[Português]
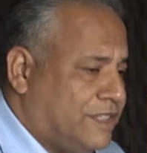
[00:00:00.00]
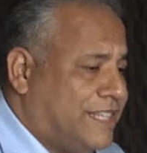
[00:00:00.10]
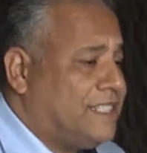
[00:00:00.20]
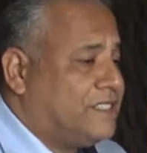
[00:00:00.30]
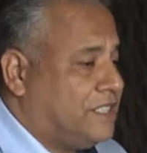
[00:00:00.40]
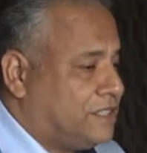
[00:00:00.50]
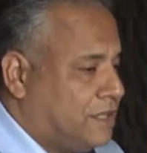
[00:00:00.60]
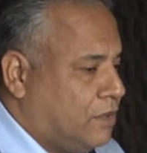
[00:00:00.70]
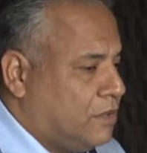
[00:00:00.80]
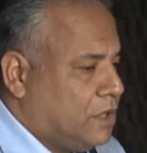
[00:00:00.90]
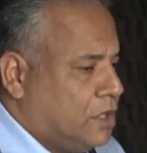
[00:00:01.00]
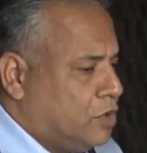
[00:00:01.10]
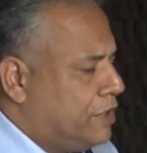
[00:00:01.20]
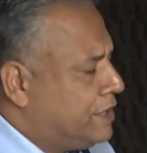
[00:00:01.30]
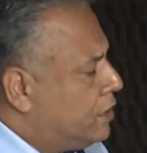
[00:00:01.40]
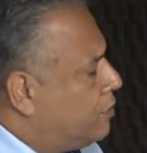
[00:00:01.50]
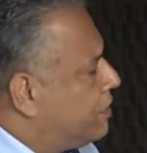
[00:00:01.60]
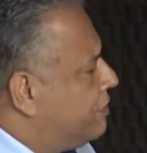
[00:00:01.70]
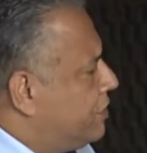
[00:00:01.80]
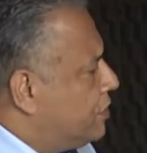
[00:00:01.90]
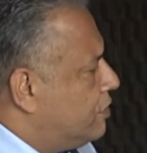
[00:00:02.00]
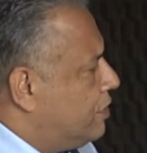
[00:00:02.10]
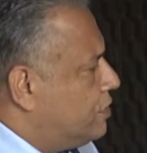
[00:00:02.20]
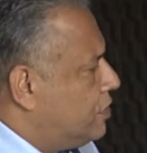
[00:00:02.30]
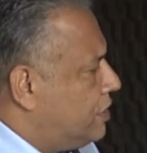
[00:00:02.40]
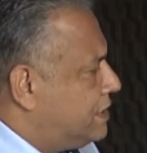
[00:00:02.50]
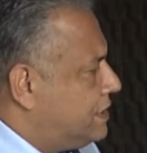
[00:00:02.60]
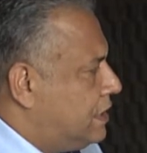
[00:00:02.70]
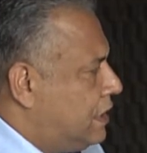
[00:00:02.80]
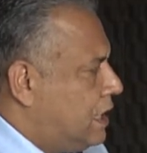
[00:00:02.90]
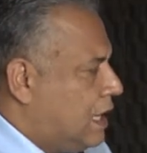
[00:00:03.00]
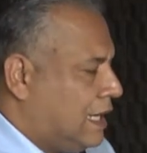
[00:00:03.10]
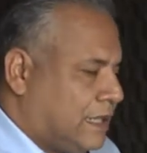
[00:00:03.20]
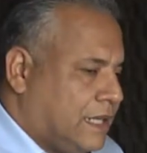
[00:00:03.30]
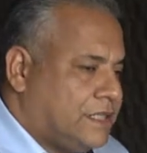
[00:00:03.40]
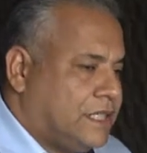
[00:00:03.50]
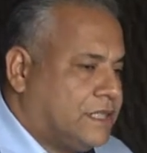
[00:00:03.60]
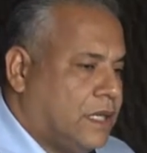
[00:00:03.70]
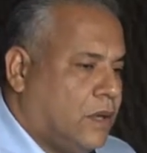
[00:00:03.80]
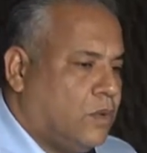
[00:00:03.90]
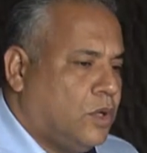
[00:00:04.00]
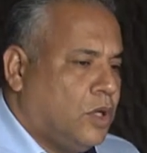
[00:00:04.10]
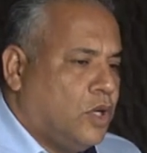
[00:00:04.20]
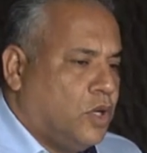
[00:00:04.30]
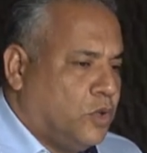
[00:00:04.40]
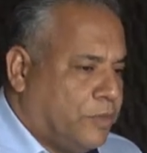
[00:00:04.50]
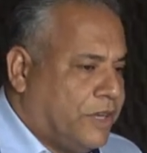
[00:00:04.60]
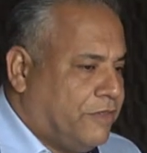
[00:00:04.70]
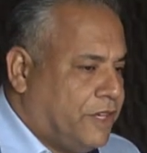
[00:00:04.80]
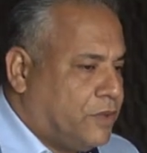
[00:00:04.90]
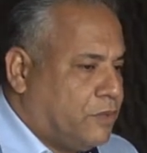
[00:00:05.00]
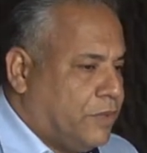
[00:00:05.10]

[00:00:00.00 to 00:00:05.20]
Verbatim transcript: desde a gestão do então prefeito Evaldo Rosa até a gestão do prefeito